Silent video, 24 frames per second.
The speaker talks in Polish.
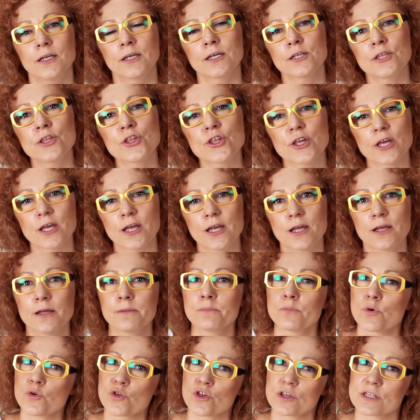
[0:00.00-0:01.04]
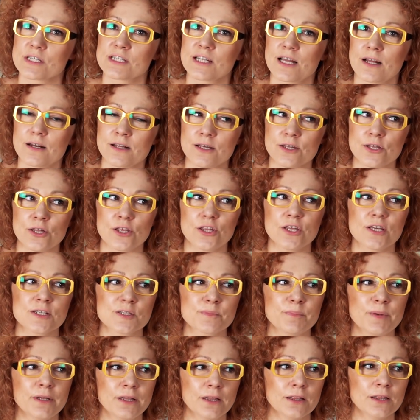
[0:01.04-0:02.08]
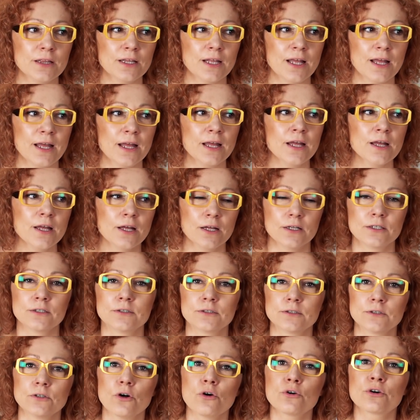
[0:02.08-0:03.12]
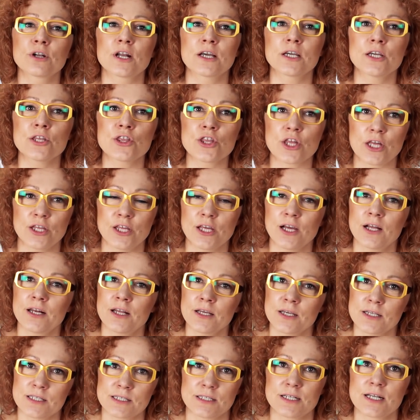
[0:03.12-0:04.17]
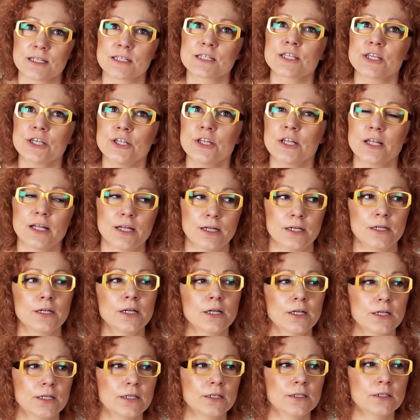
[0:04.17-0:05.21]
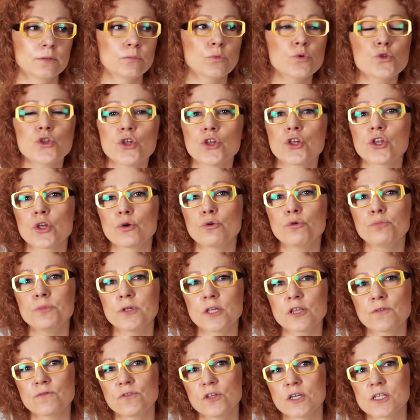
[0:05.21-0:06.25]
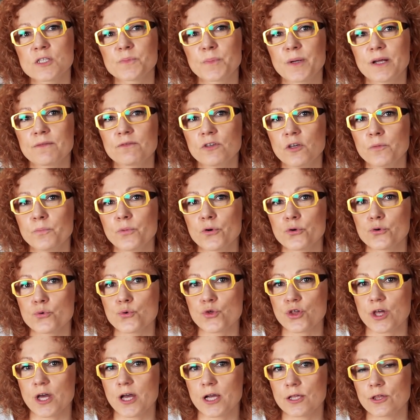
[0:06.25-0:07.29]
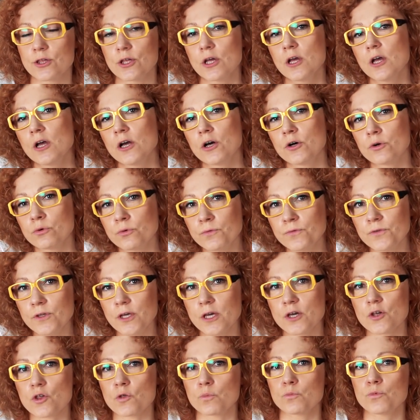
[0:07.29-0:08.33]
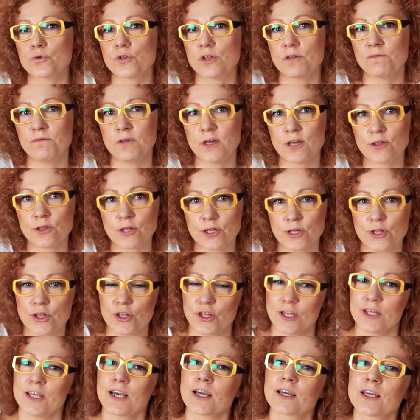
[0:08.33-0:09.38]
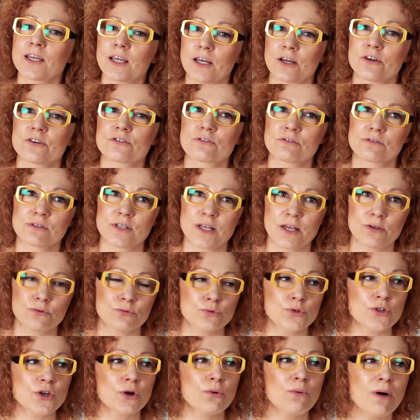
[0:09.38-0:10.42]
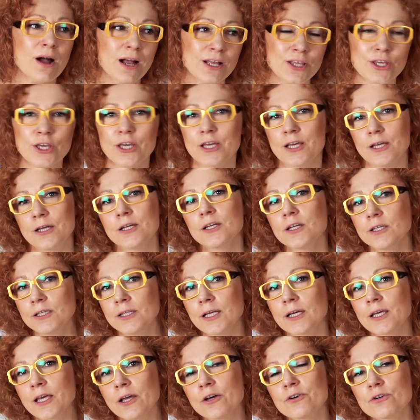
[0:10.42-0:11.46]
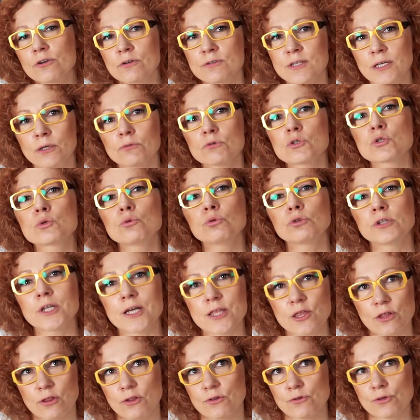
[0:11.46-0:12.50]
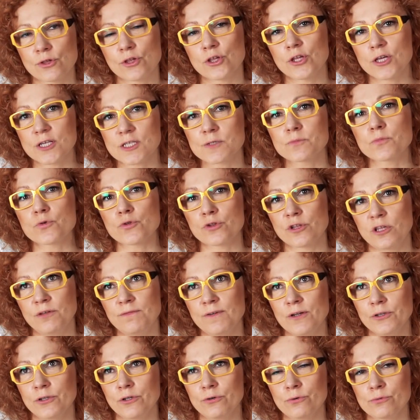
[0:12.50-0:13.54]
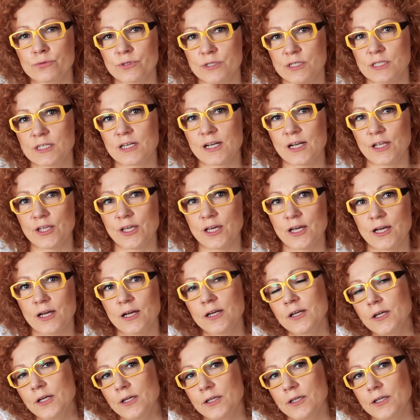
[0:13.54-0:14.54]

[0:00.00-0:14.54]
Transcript: gdzie może znaleźć niezbędne ograniczenia legislacyjne, musi się umieć w nich sprawnie poruszać, również musi wiedzieć, jakiego rodzaju działanie, jakiego rodzaju skuteczność jest możliwa do uzyskania